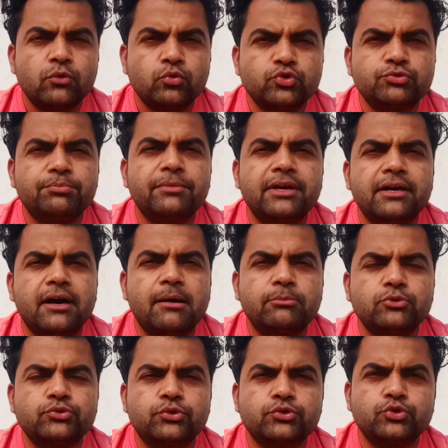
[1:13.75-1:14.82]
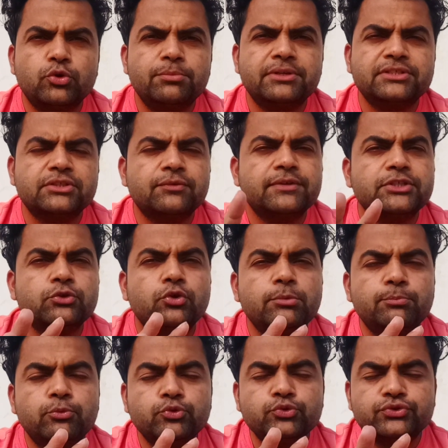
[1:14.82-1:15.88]
उसमें आप उसको शो भी कर सकते हो वैसे कोई
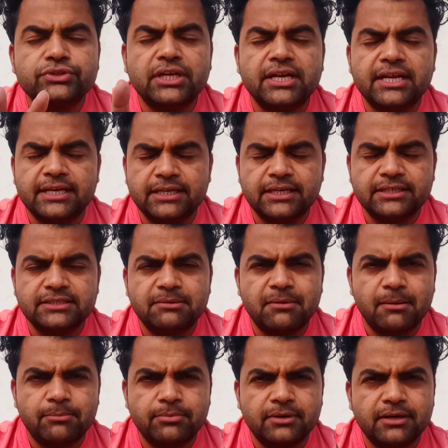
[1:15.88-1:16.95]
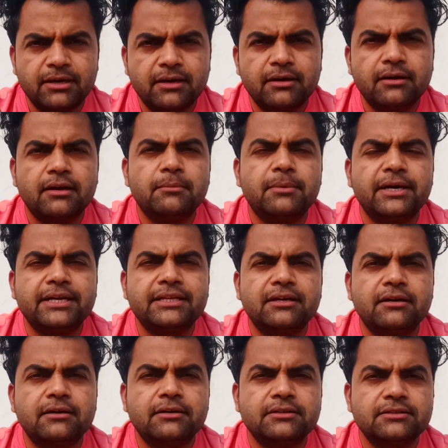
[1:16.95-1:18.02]
पूछता नहीं है जब आप
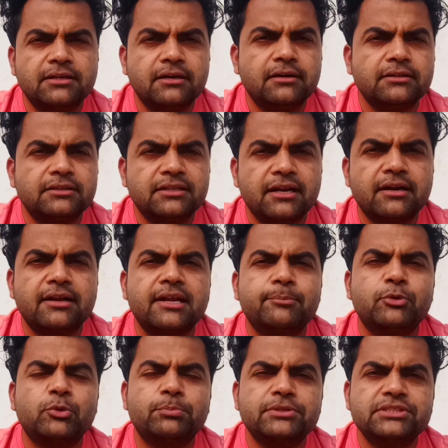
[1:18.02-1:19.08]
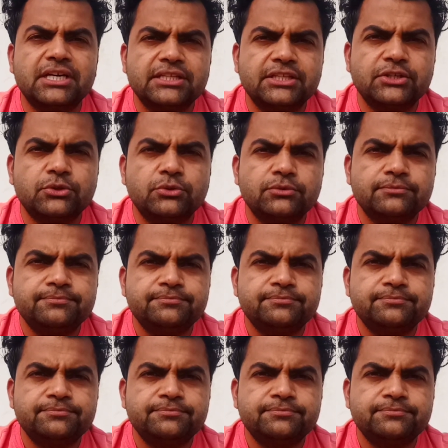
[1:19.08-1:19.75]
अल्बानिया तिराना एयरपोर्ट पर जाते हो